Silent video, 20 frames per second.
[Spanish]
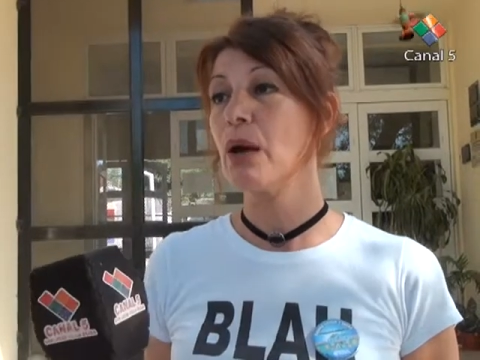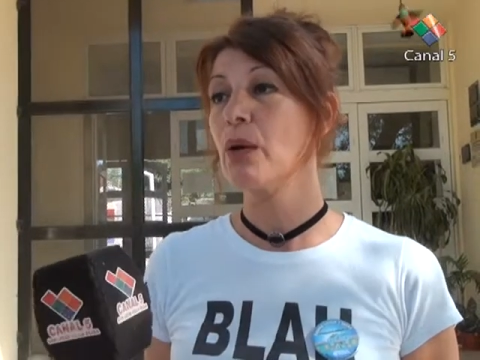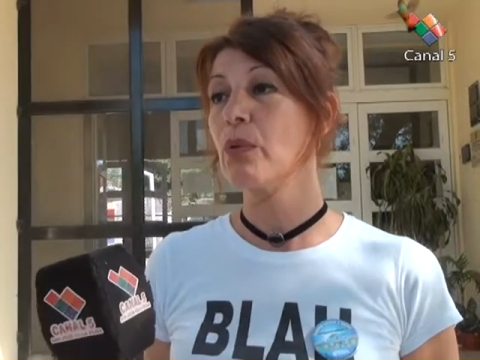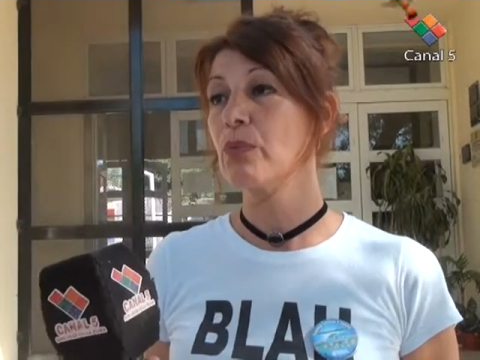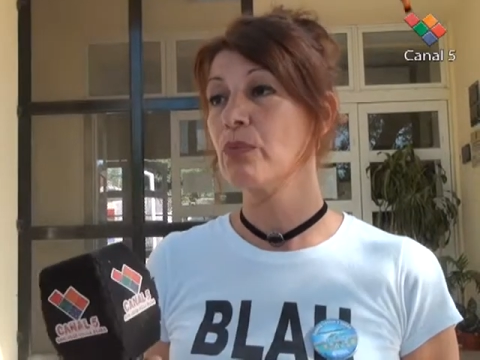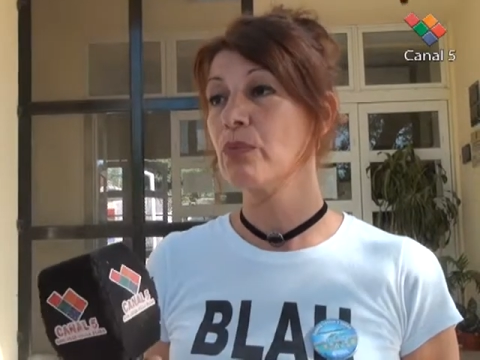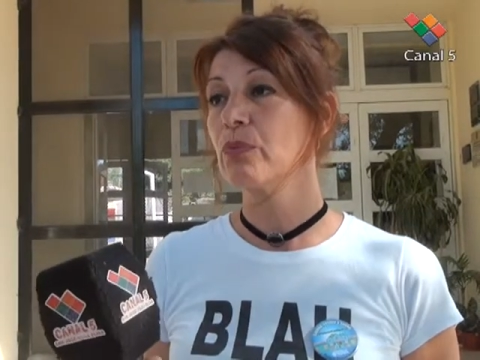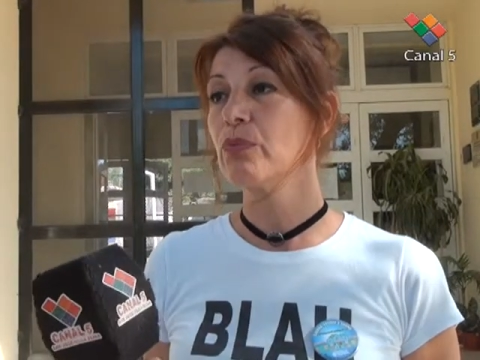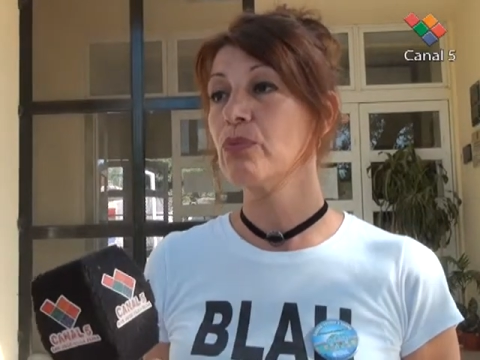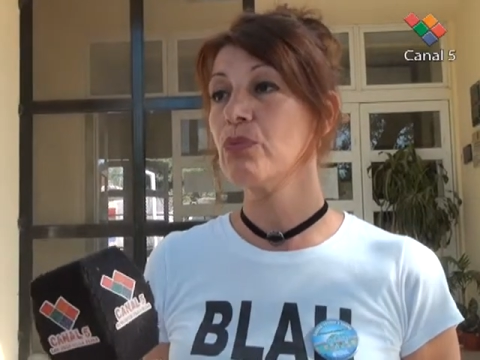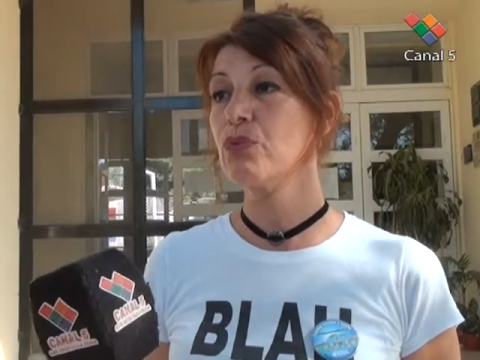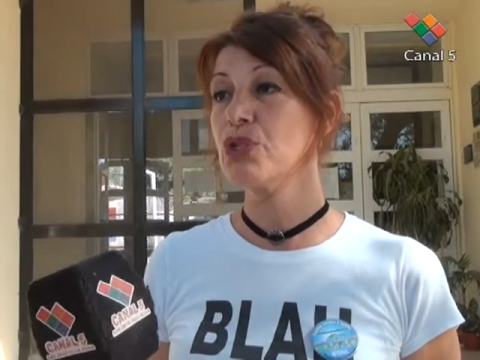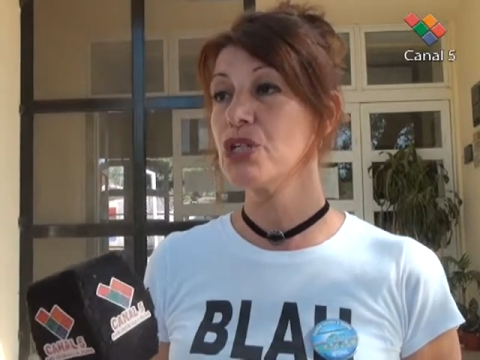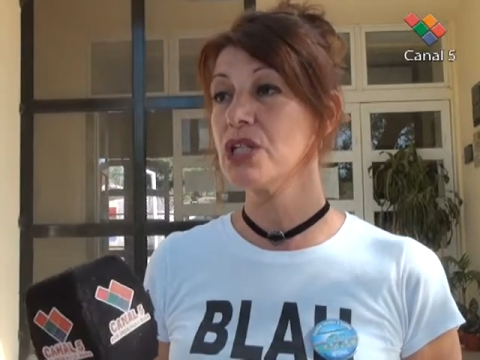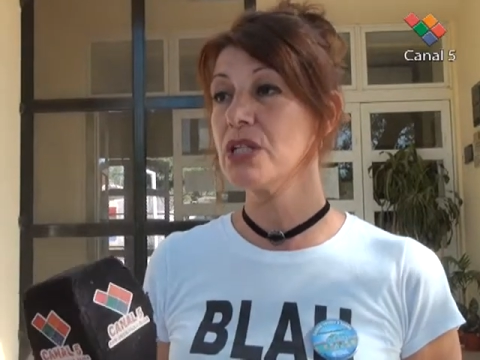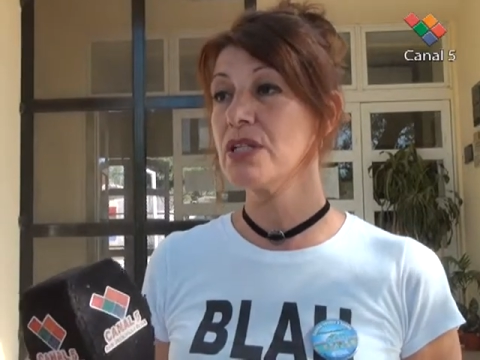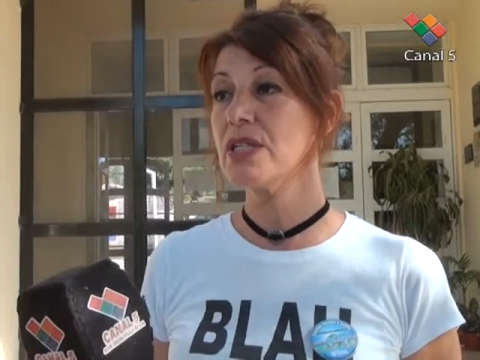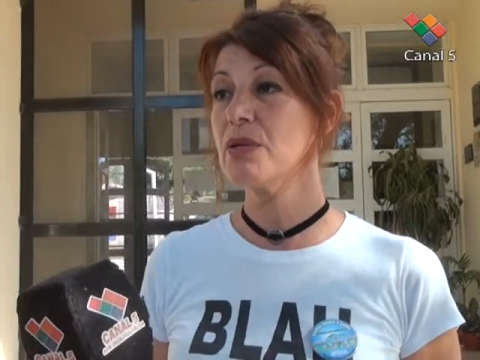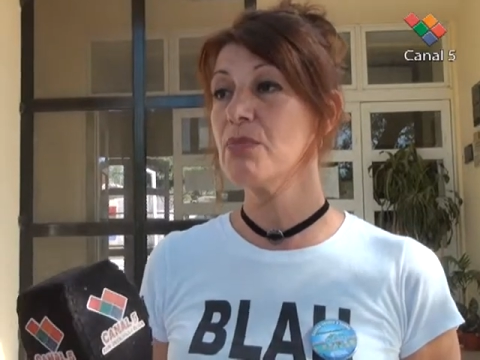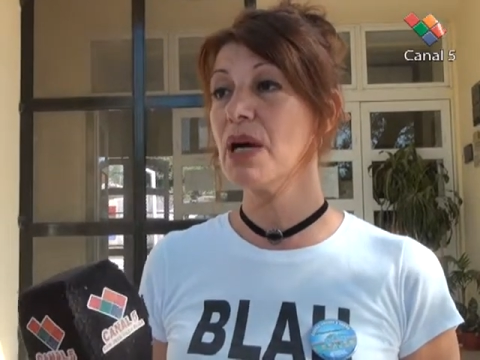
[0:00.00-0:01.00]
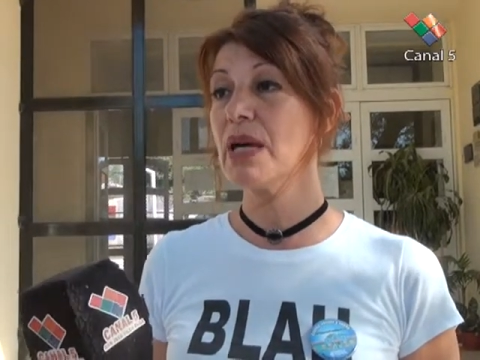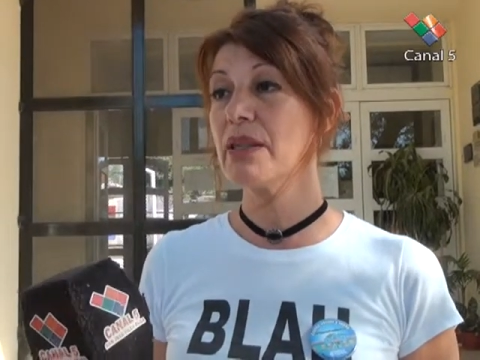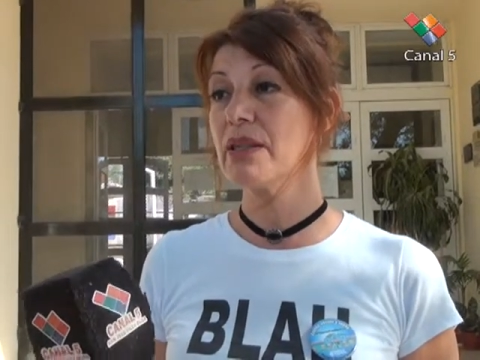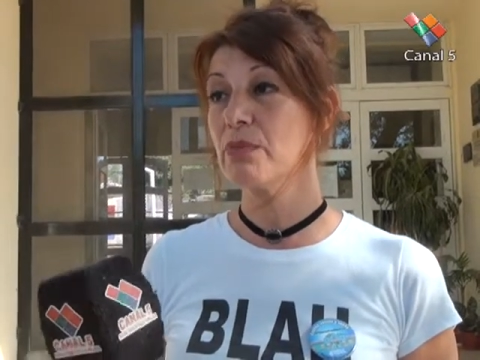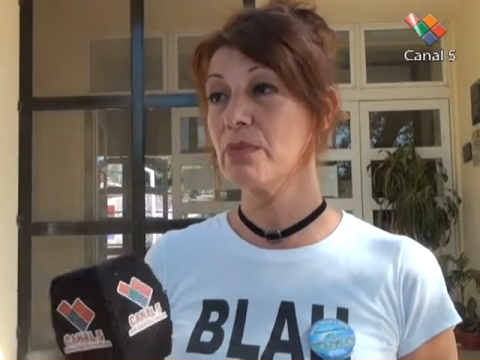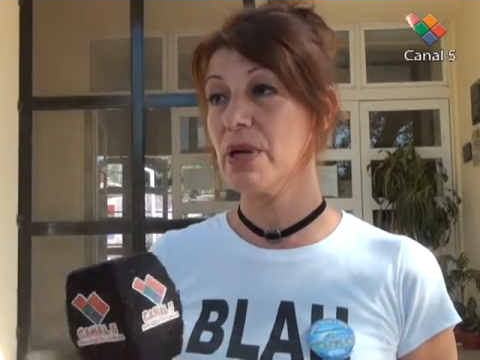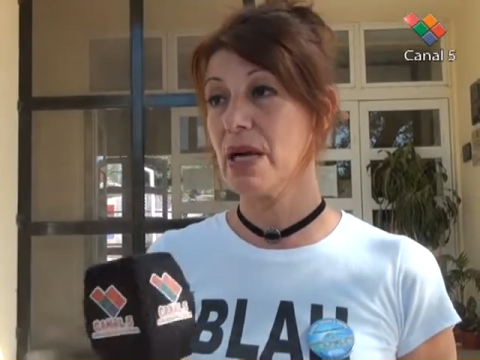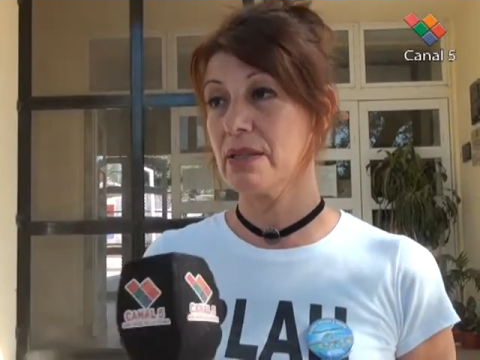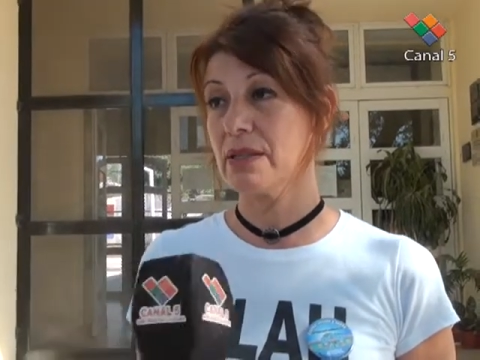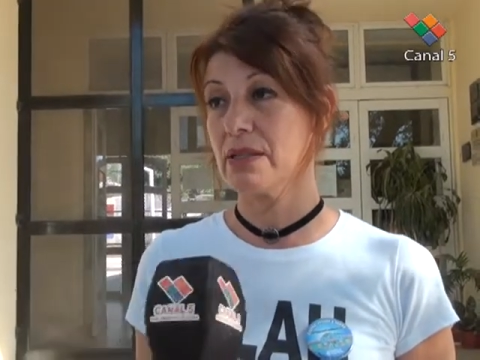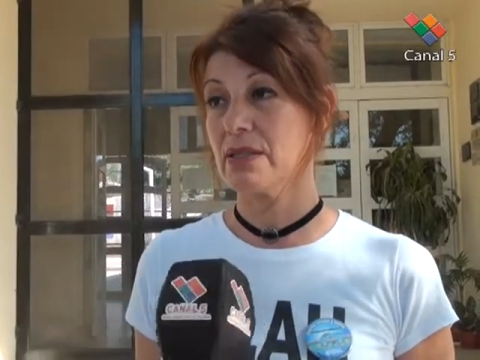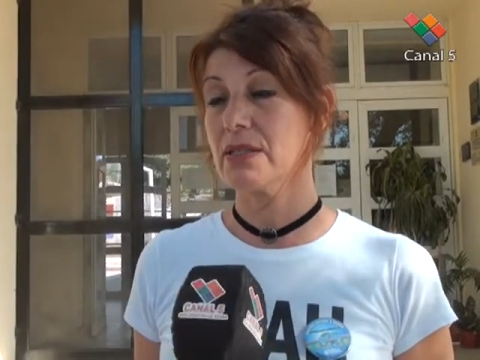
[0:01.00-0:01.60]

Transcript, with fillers: paso para poder empezar a crecer.